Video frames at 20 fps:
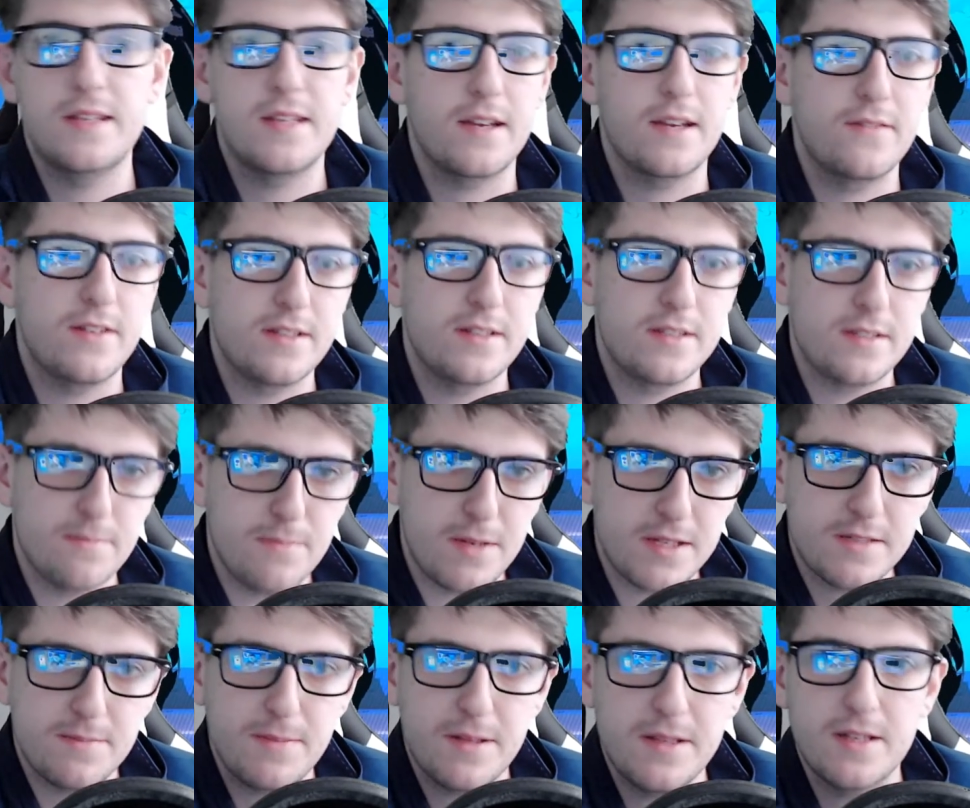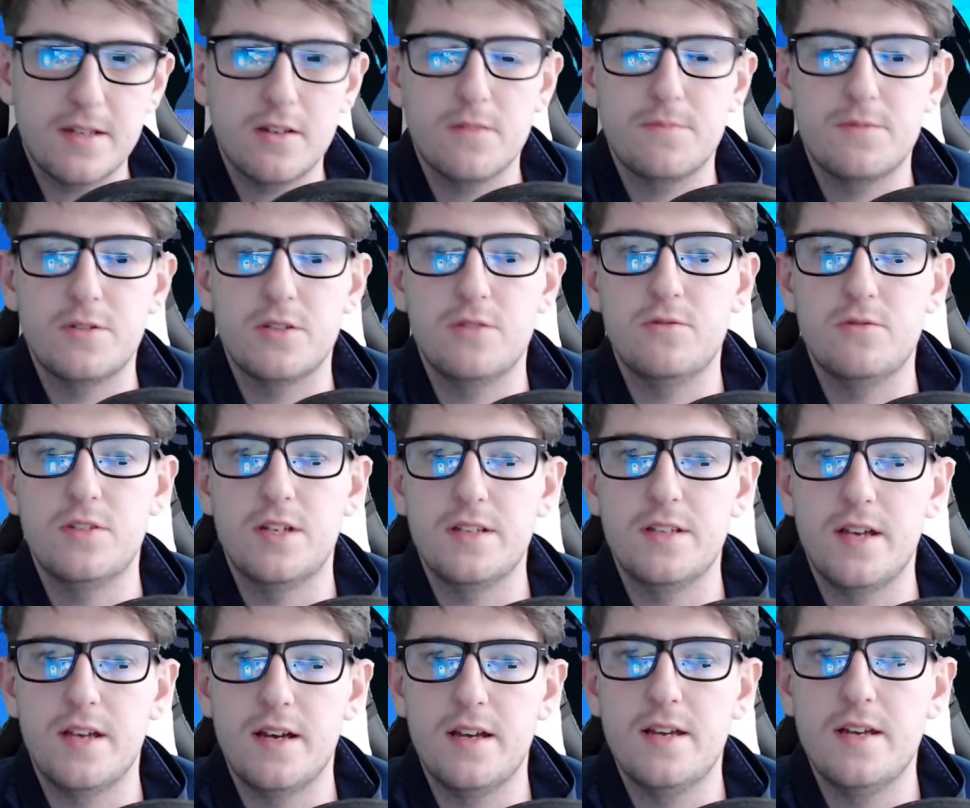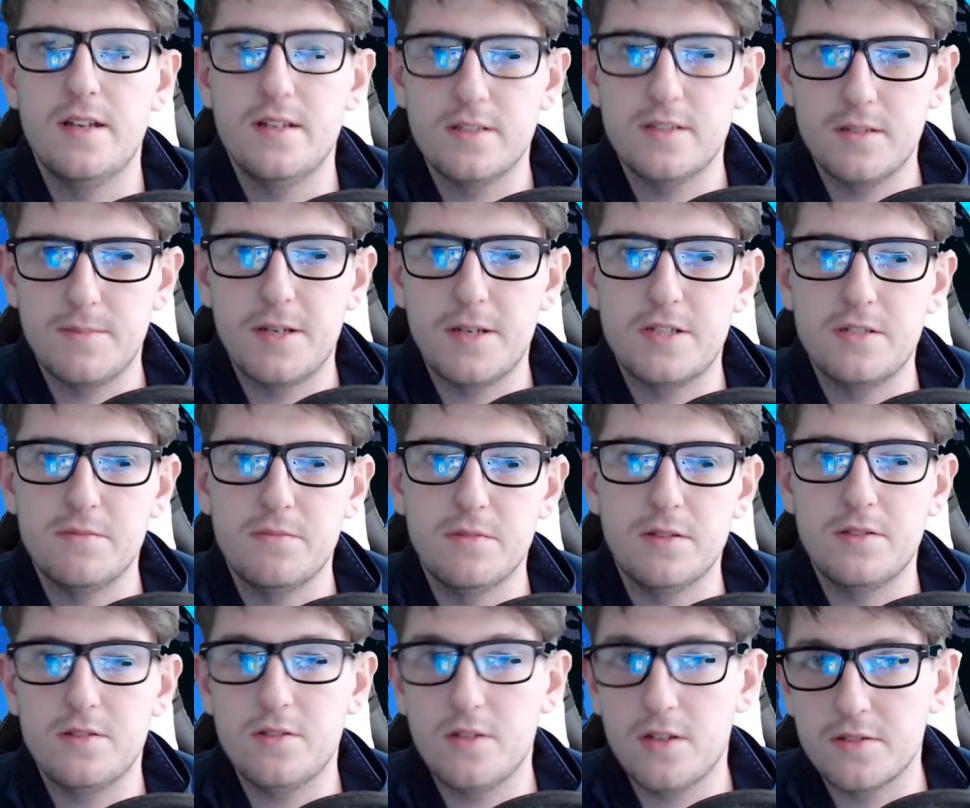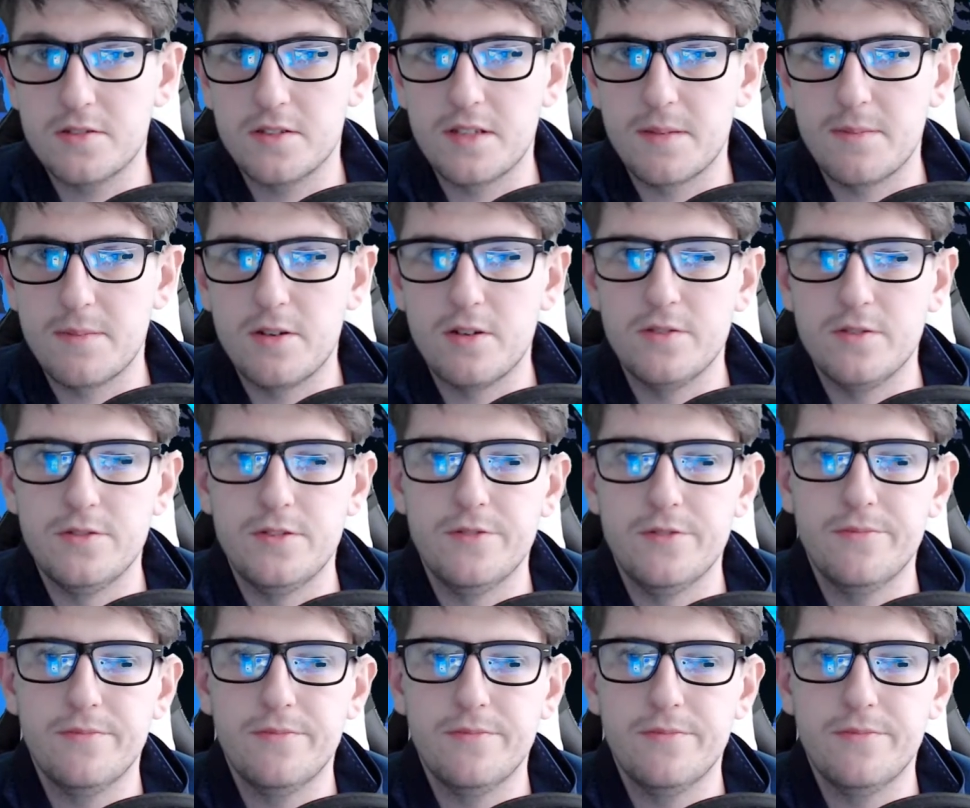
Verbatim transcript: tak więc bez zbędnego przedłużania zobaczymy o co tam chodzi.